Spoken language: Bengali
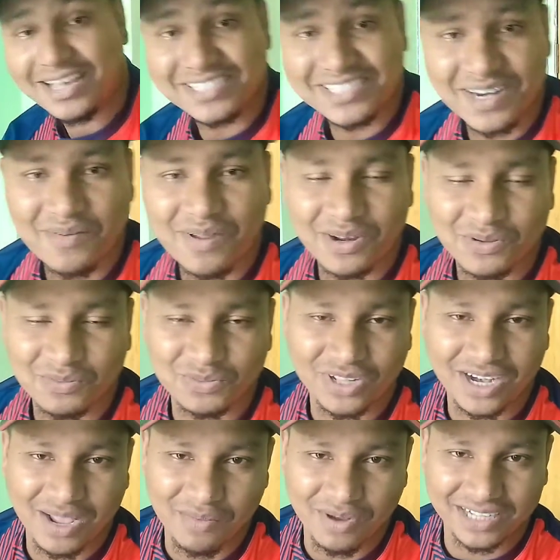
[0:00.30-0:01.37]
আসসালামু আলাইকুম
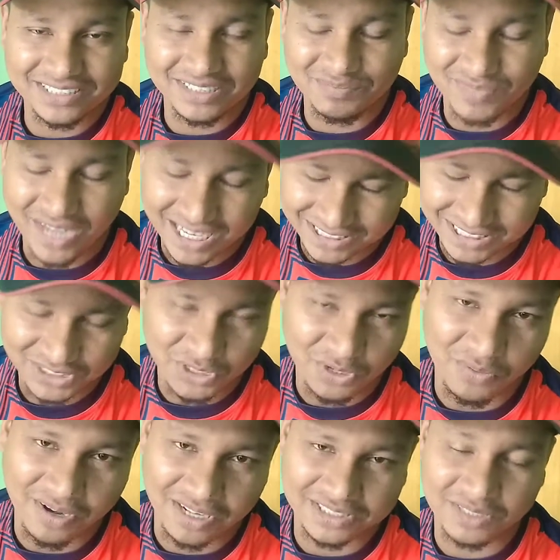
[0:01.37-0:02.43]
বন্ধুরা কেমন আছেন আশা করি
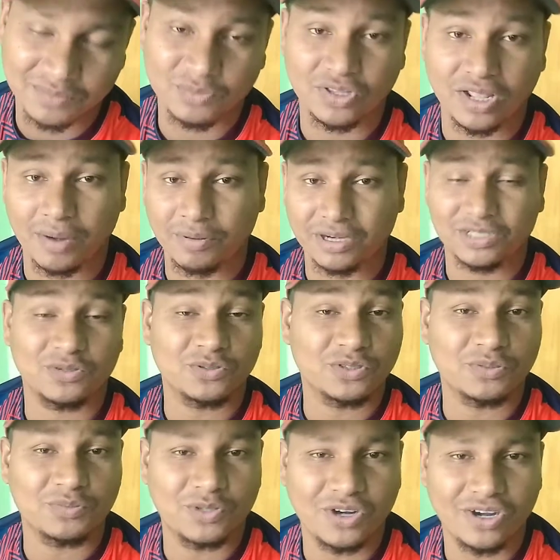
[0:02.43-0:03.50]
সবাই আছেন বন্ধুরা আবার একটা
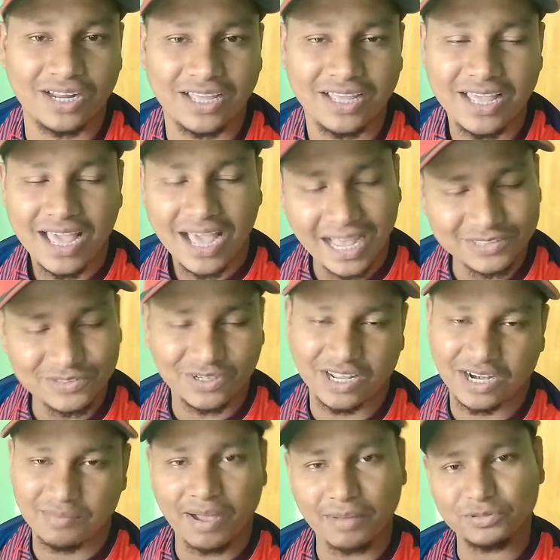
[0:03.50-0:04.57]
নতুন ভিডিও নিয়ে হাজির
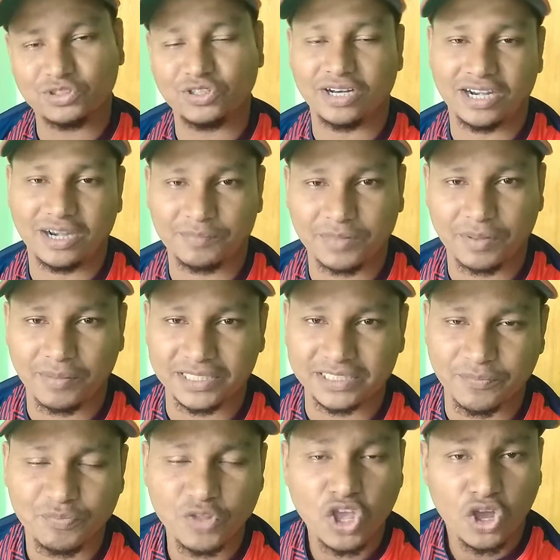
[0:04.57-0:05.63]
গেলাম আমি জলান আপনাদের
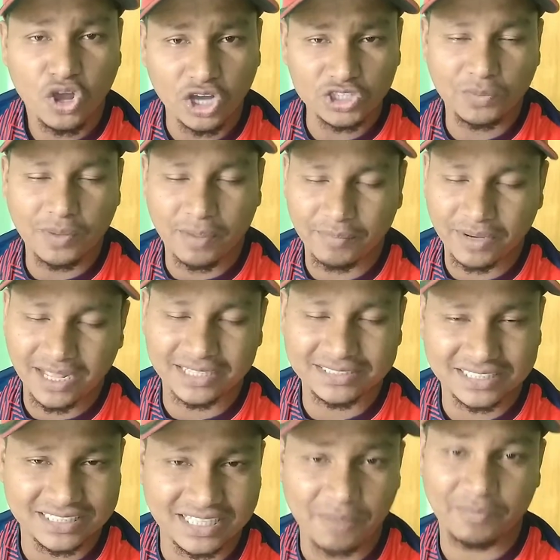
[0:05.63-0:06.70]
মাঝে হয়তো আপনি
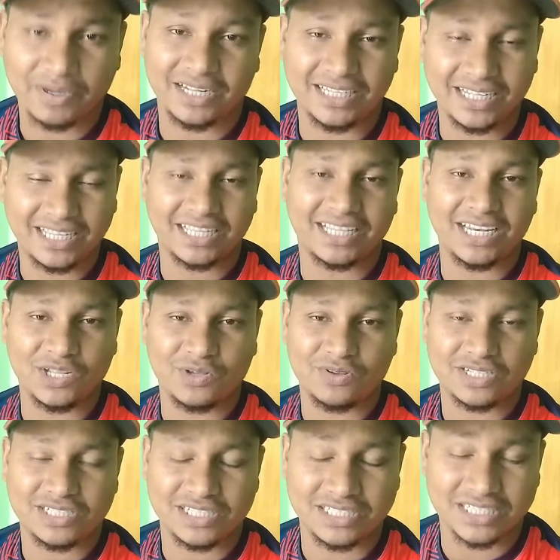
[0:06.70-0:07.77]
আজকে থাম্বেলটা দেখে ক্লিক
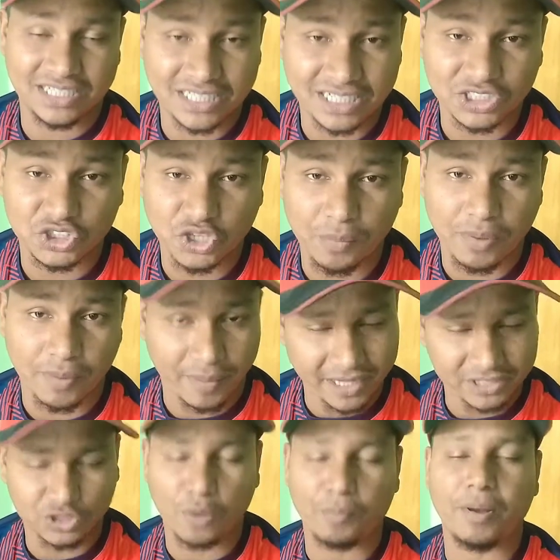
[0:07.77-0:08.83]
করেছেন যে এটা কি সম্ভব
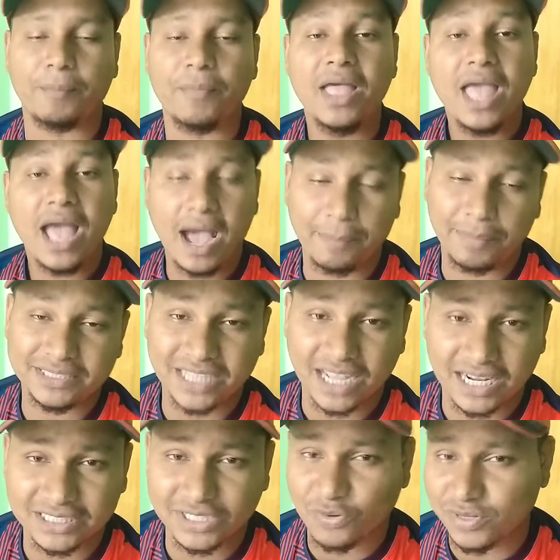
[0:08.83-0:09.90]
হ্যাঁ সম্ভব আপনি
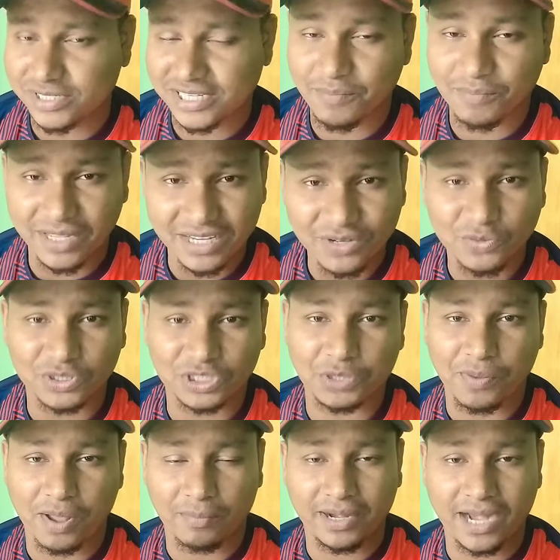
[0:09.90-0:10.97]
চার হাজার ওয়াচ টাইম গেইন
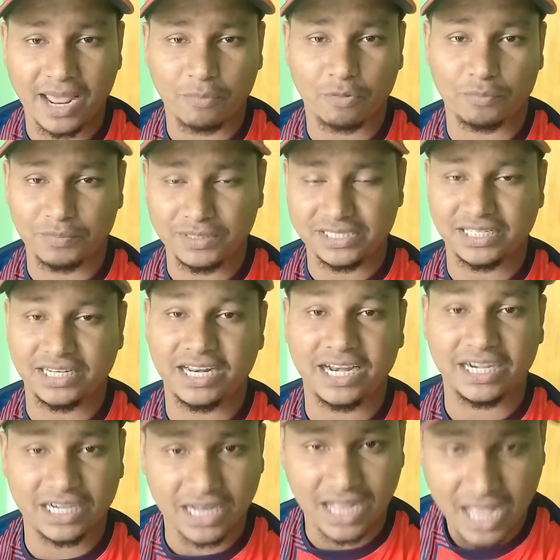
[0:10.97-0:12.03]
করতে পারবেন এবং বিশ দিনে
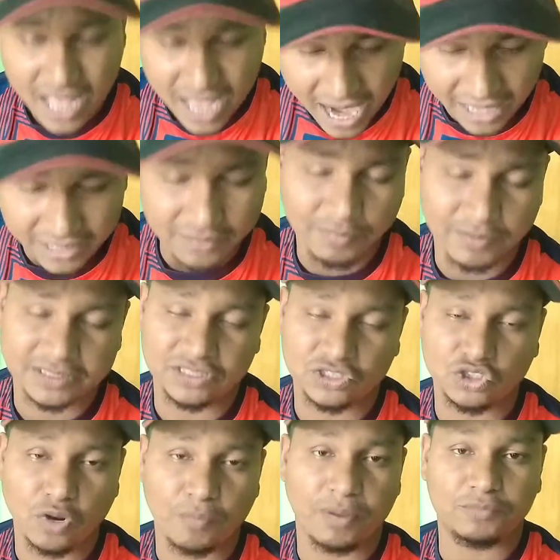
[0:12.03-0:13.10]
এটা হান্ড্রেড পার্সেন্ট
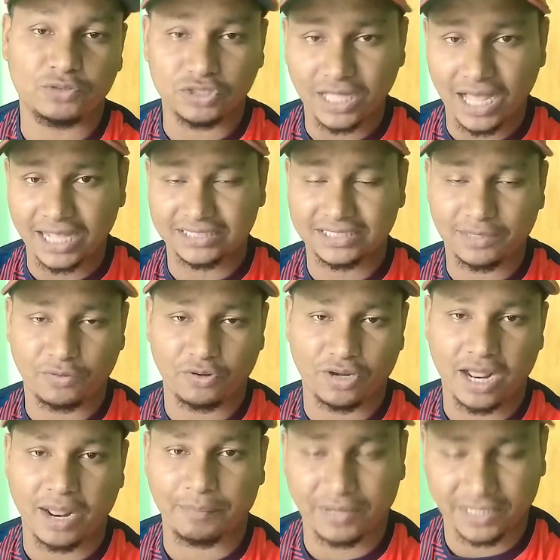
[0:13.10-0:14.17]
সম্ভব যদি আজকে
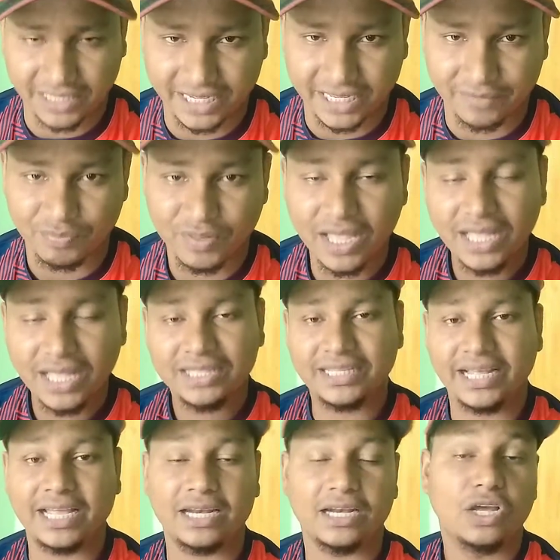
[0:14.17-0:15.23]
ভিডিওটা আপনারা দেখেন
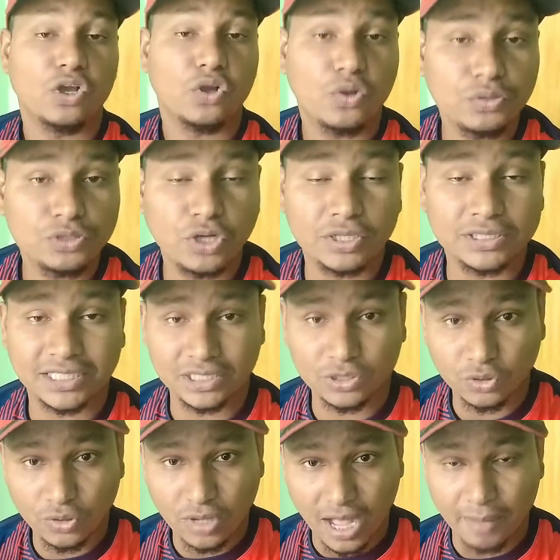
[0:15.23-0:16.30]
দেখেন খুব সহজে
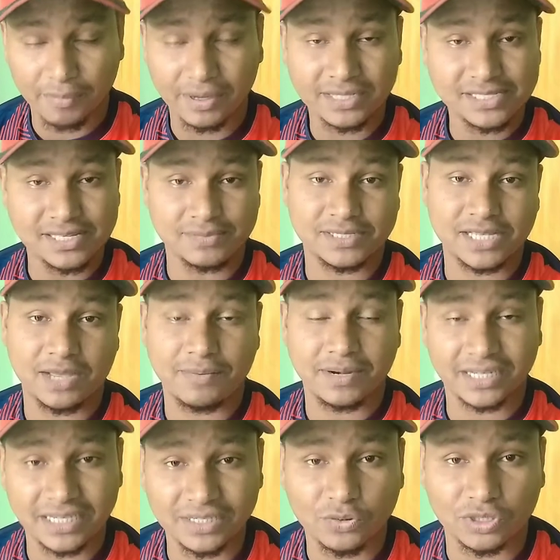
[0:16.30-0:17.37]
কিন্তু আমরা
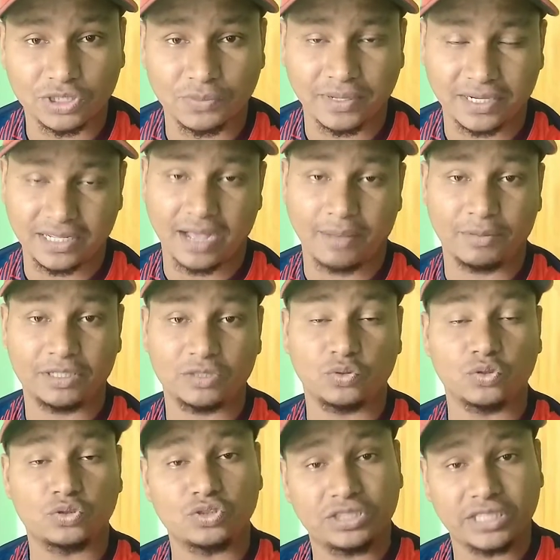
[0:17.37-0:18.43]
সাবস্ক্রাইবার গেইন করতে পারি আমাদের
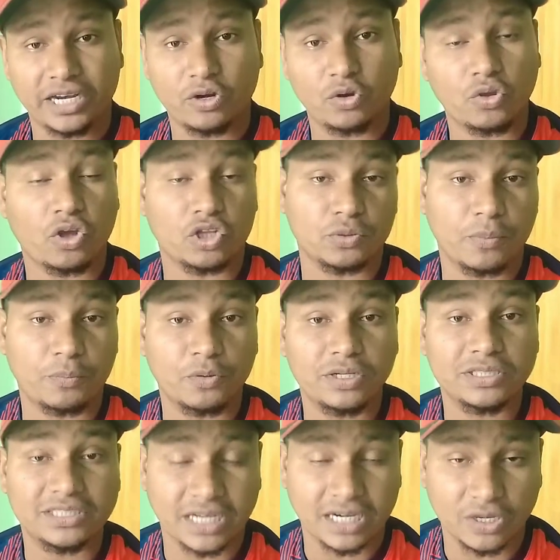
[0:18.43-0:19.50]
নতুন চ্যানেল হোক অথবা
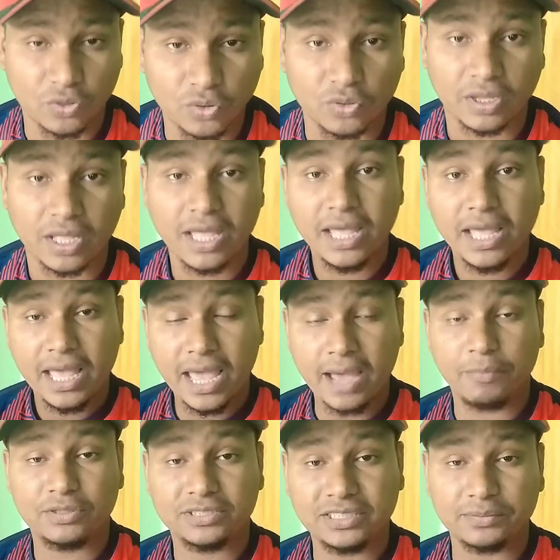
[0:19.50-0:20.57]
পুরনো চ্যানেল হোক
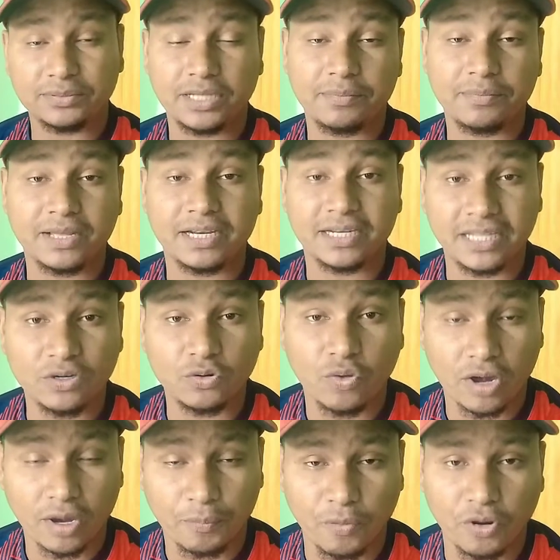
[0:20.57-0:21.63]
এবং সাবস্ক্রাইবার গেইন
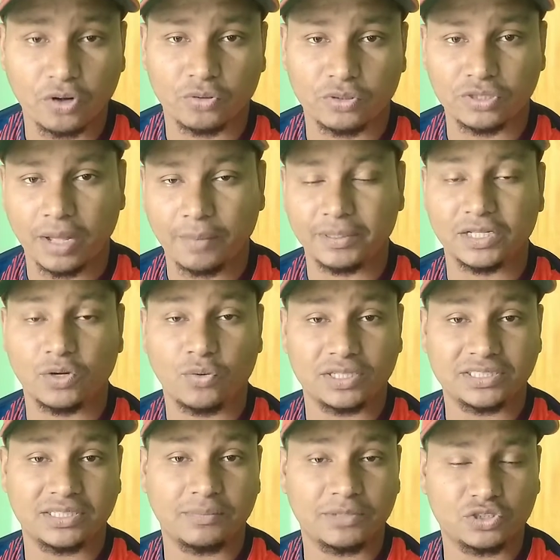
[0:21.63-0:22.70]
করার পরেও কিন্তু আমাদের
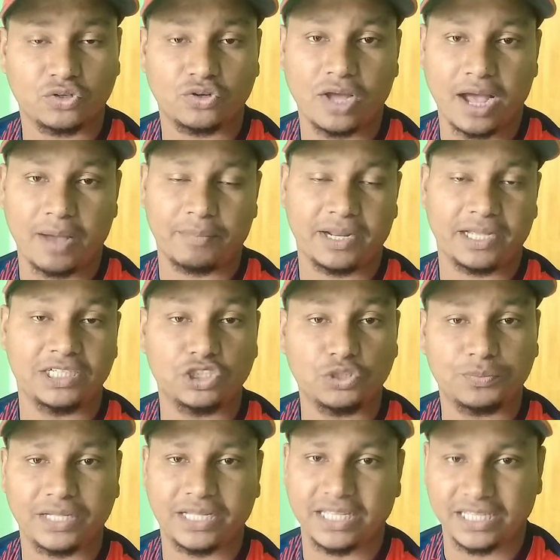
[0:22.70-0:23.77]
ওয়াচ টাইমের জন্য আমরা
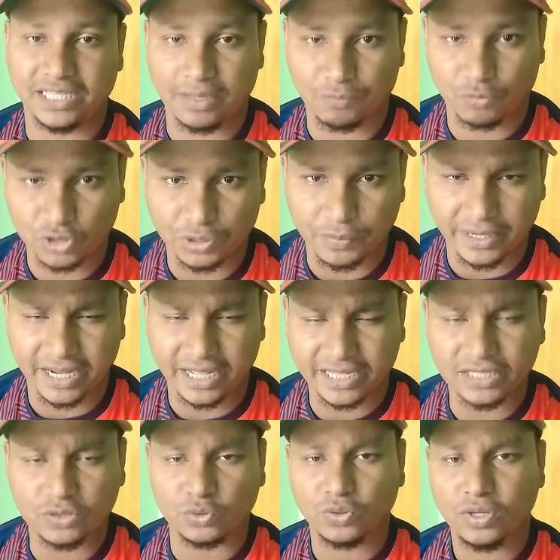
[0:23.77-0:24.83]
ইউটিউব থেকে ইনকাম করতে পারি না
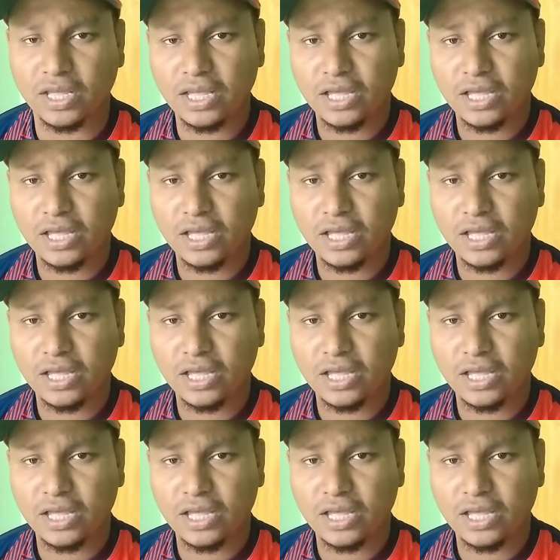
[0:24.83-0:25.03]
কিন্তু